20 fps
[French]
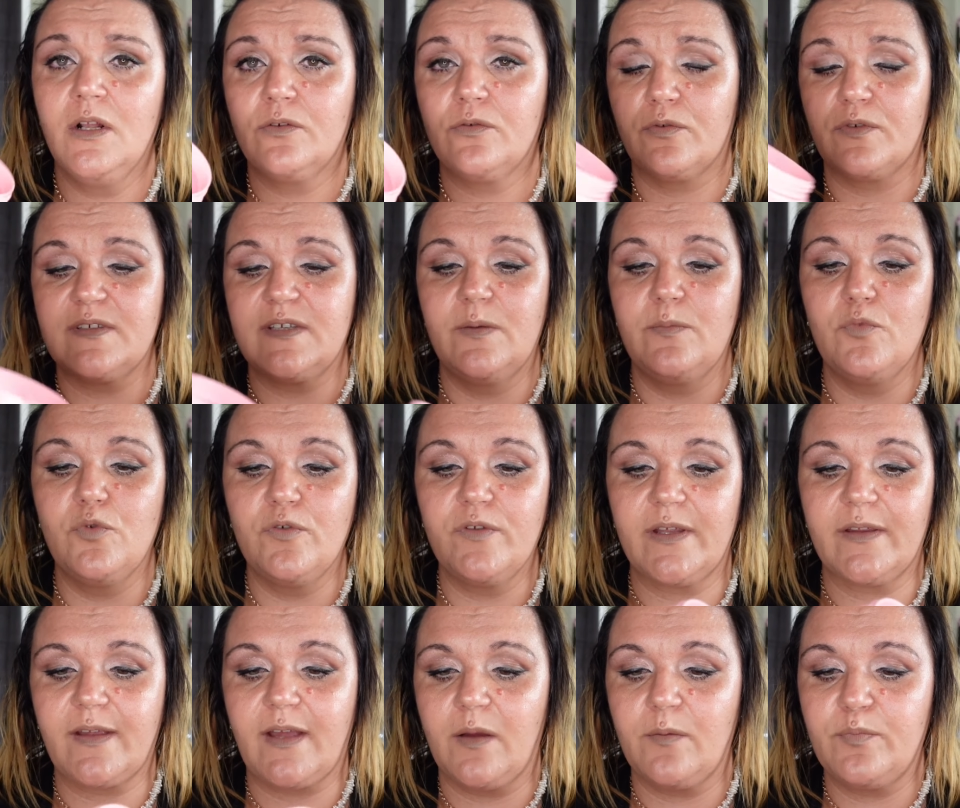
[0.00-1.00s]
Donc c'est mieux
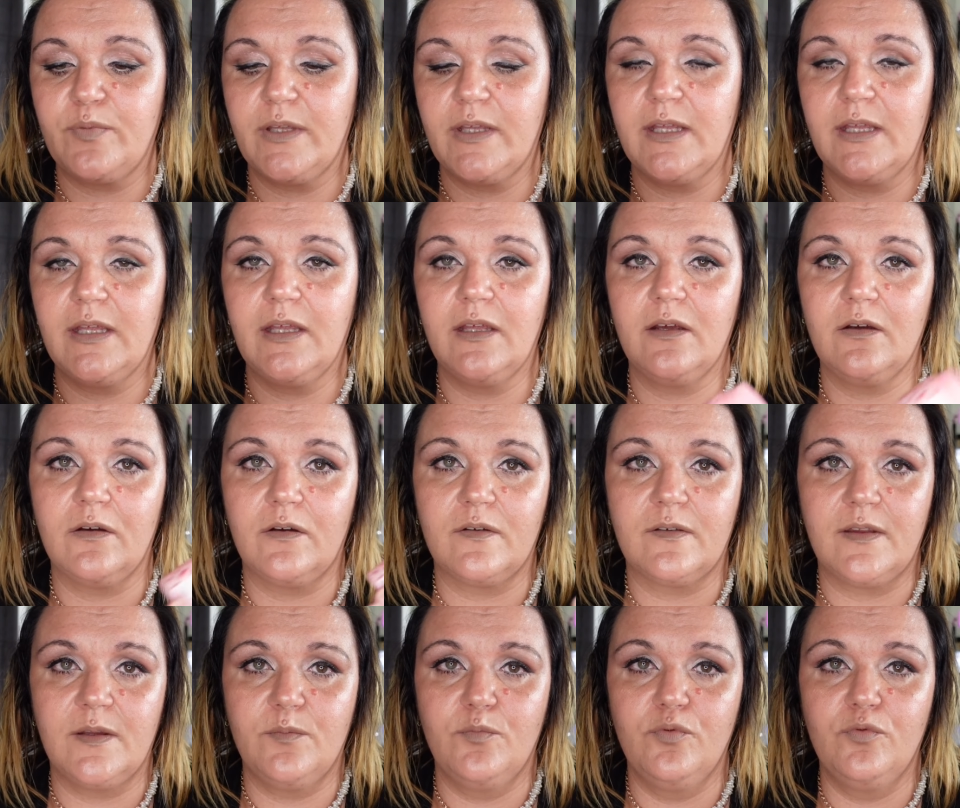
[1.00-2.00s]
d'attraper, euh,
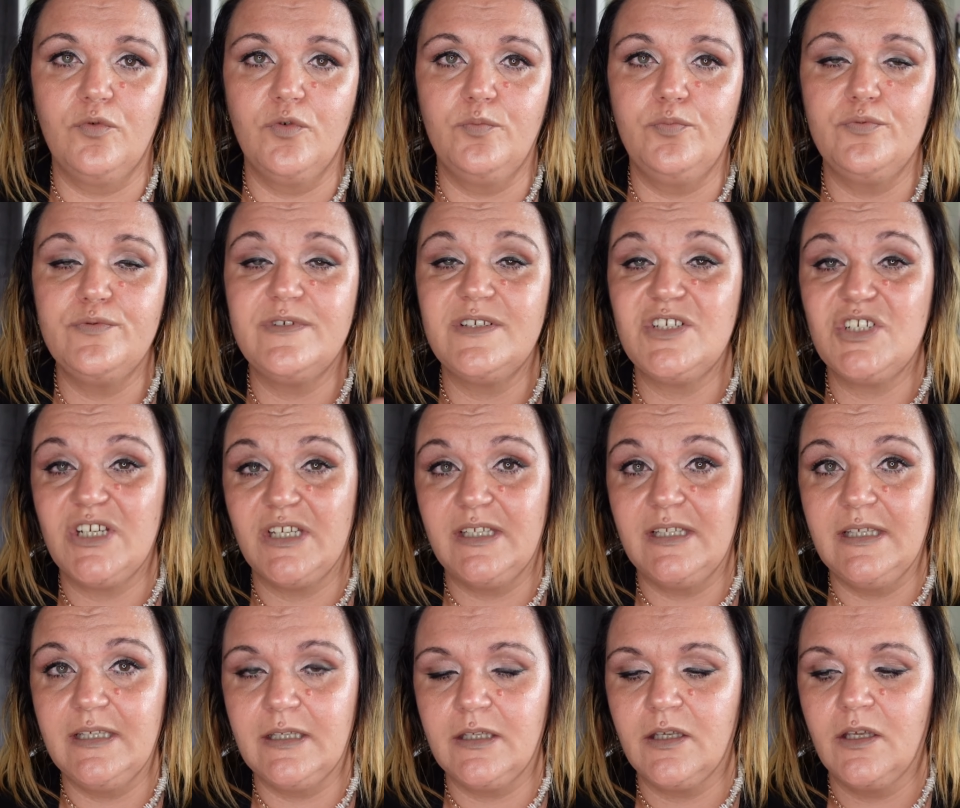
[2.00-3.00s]
c'est beaucoup plus
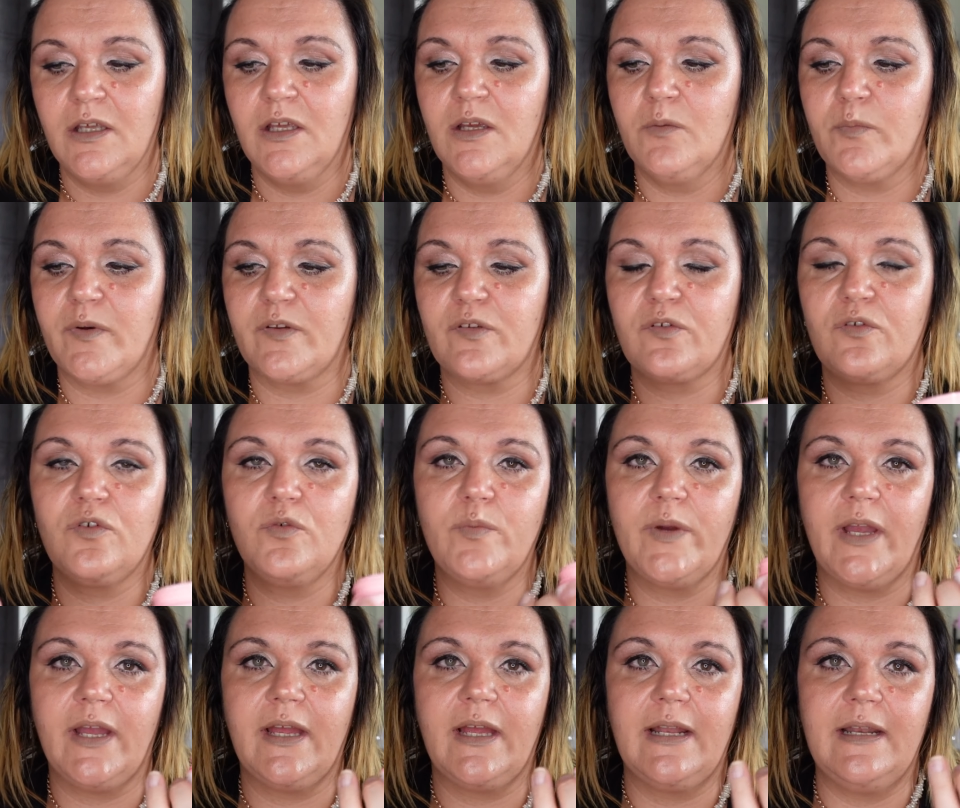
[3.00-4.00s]
hygiénique parce que
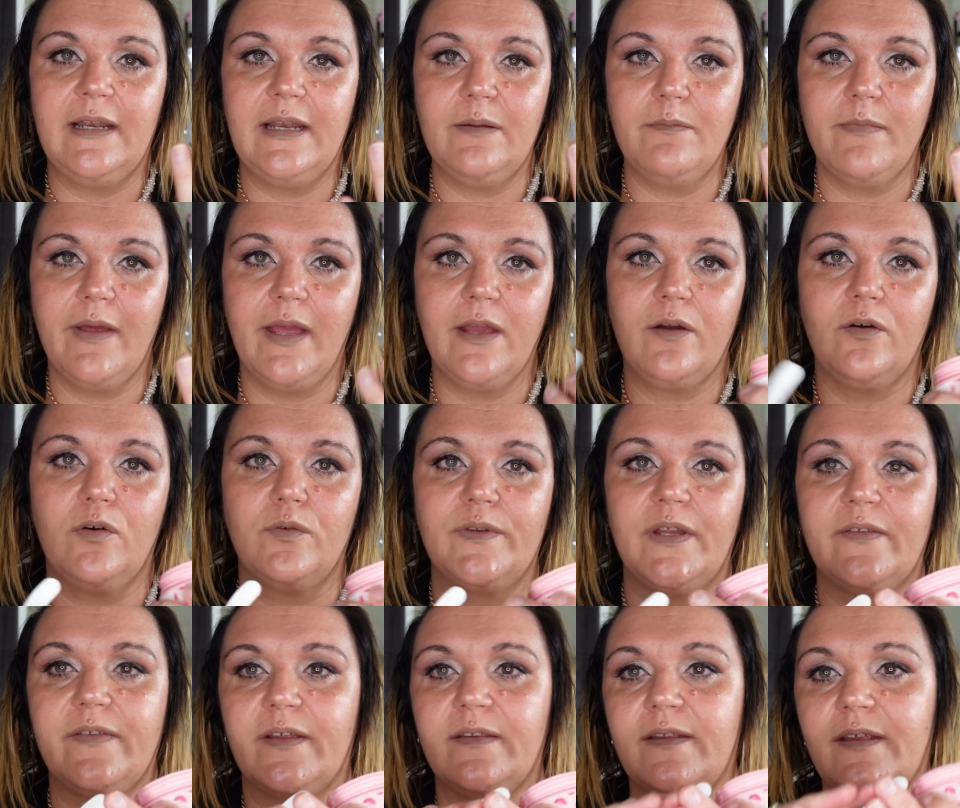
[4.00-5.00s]
ben, les mains, on
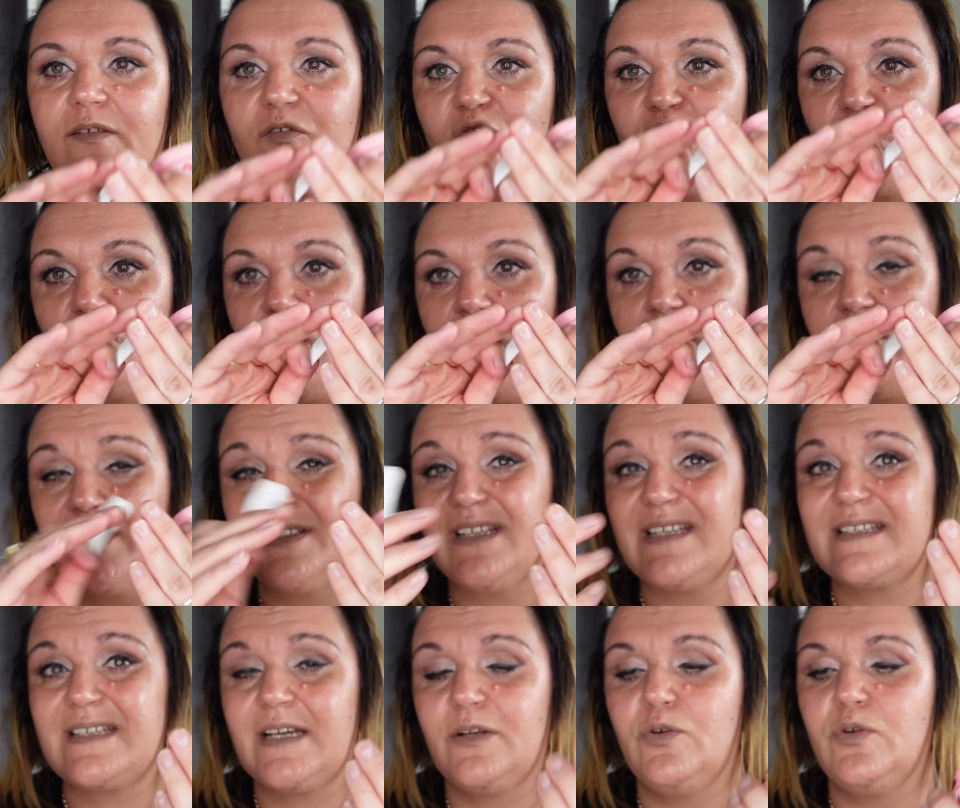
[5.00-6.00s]
a tendance toujours à avoir des
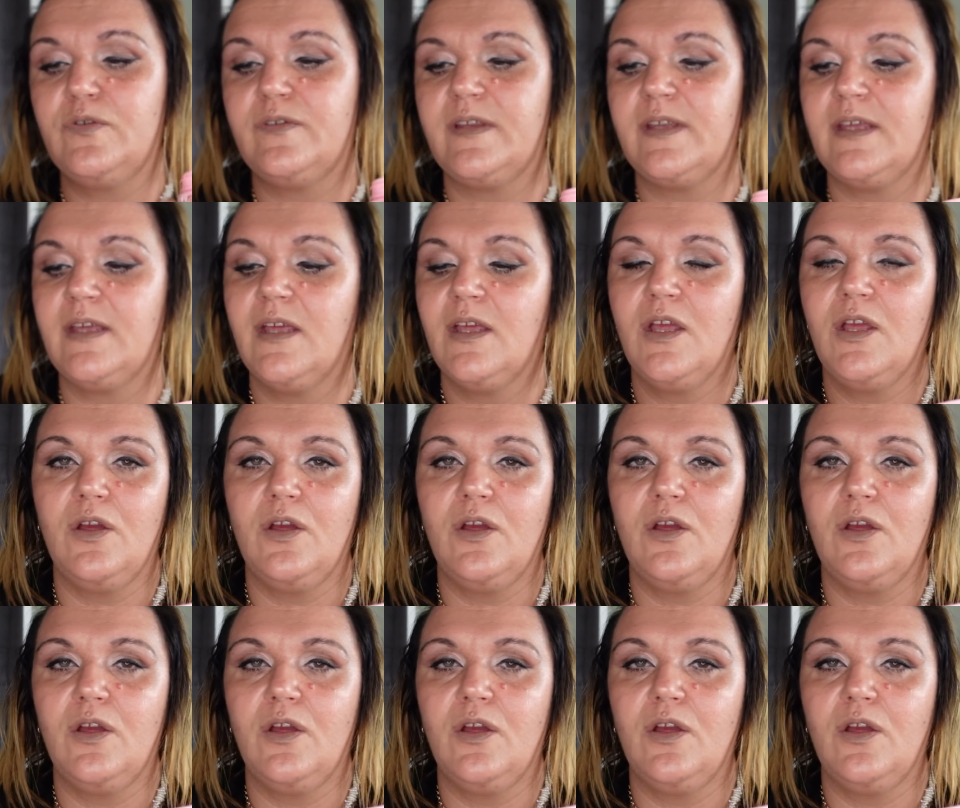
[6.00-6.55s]
saletés